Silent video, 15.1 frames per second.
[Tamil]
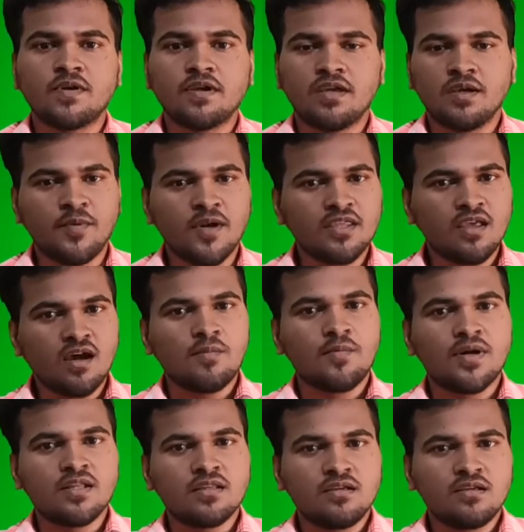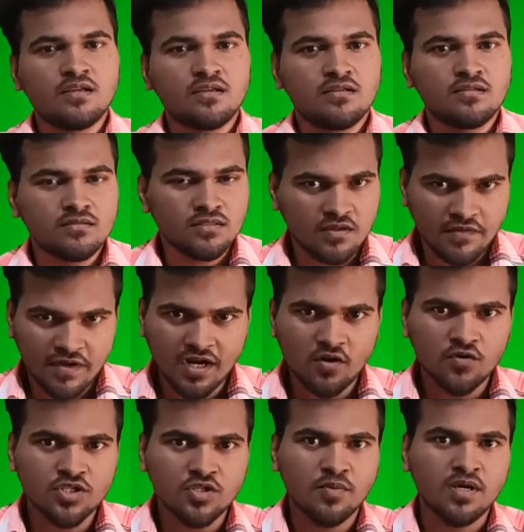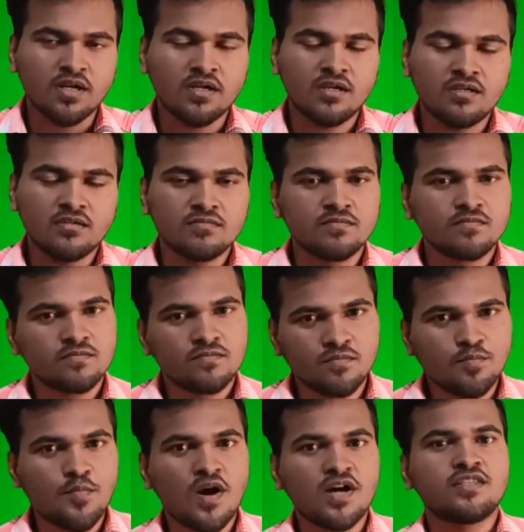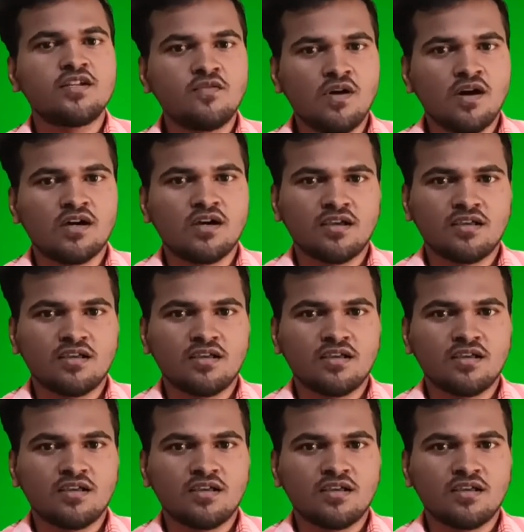எப்படி தாக்கப்பட்டது இந்த வீடியோவில் கொஞ்சம் பாருங்கள் பார்த்துட்டு வாங்க